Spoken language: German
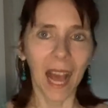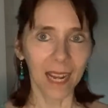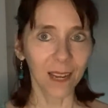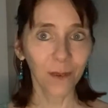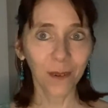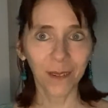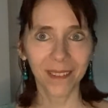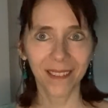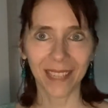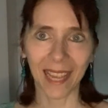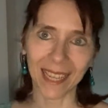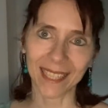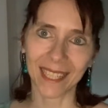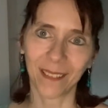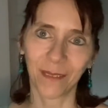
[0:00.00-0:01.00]
Hallo und
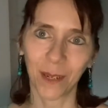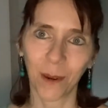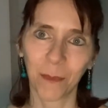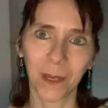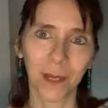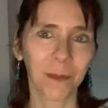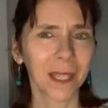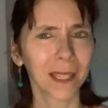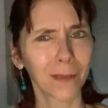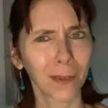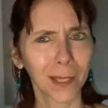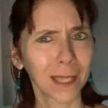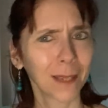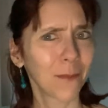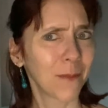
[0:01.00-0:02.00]
herzlich willkommen zum
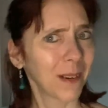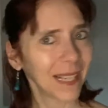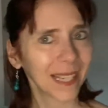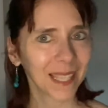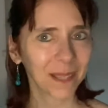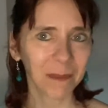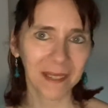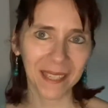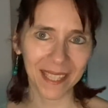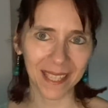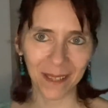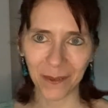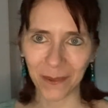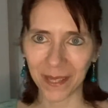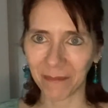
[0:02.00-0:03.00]
dieswöchigen Wild Spirits
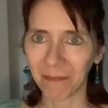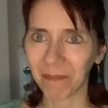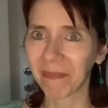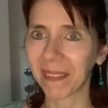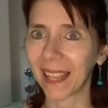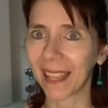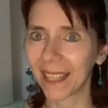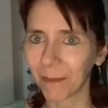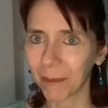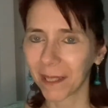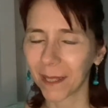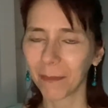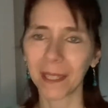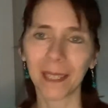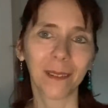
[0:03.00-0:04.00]
News. Ich bin
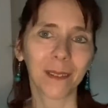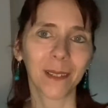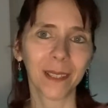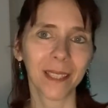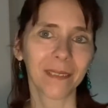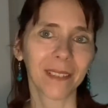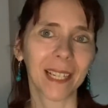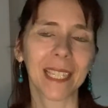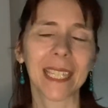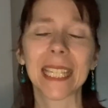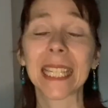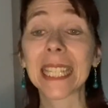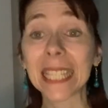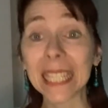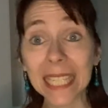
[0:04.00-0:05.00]
Sibylle und heute frage ich
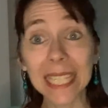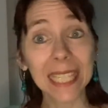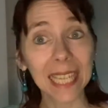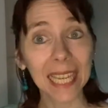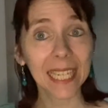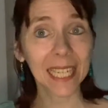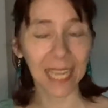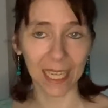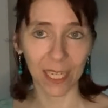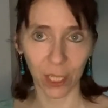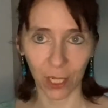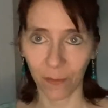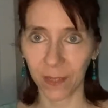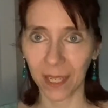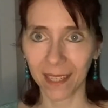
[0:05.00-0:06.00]
dich, sind deine
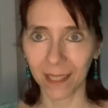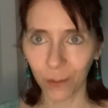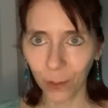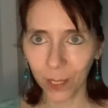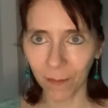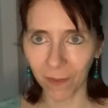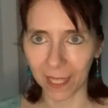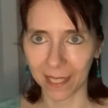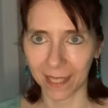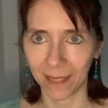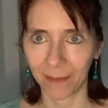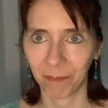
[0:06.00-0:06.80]
Leidenschaften ein Trostpflaster?